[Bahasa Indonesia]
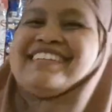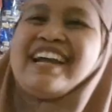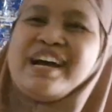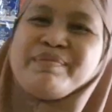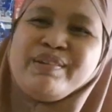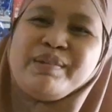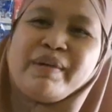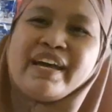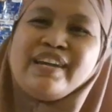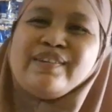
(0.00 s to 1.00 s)
seragamnya udah
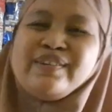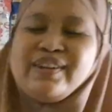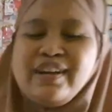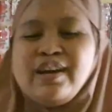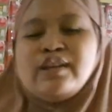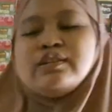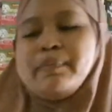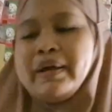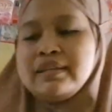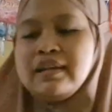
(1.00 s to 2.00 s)
pakai lur sudah
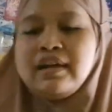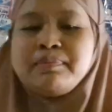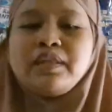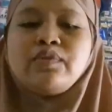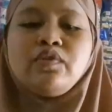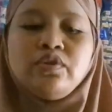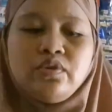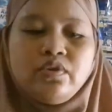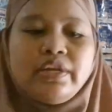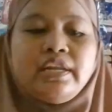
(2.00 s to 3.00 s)
pakai seragam
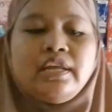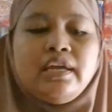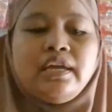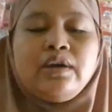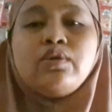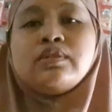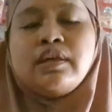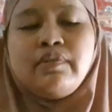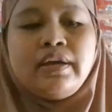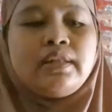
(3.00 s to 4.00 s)
taekwondo ini
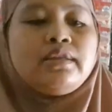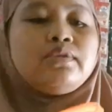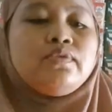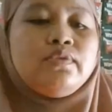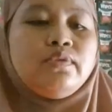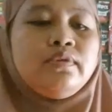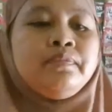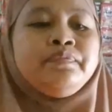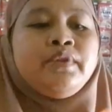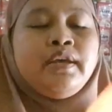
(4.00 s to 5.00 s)
otw ngantar dulu
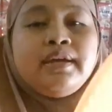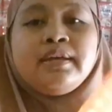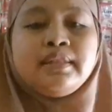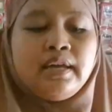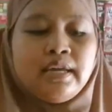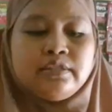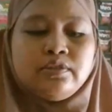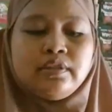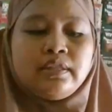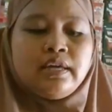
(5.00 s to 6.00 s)
kita
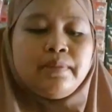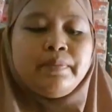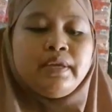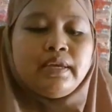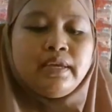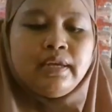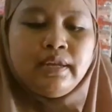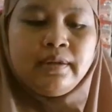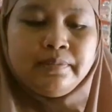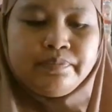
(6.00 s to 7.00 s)
lanjut ntar
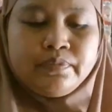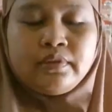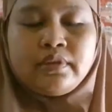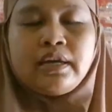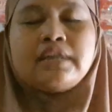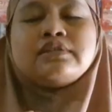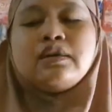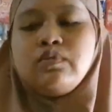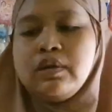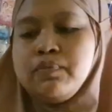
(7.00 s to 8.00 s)
bikin
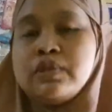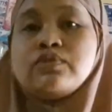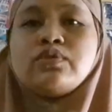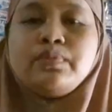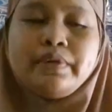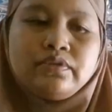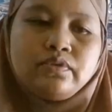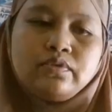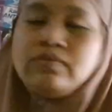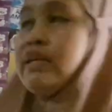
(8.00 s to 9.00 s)
kacang ulek buat soto
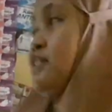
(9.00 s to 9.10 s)
besok udah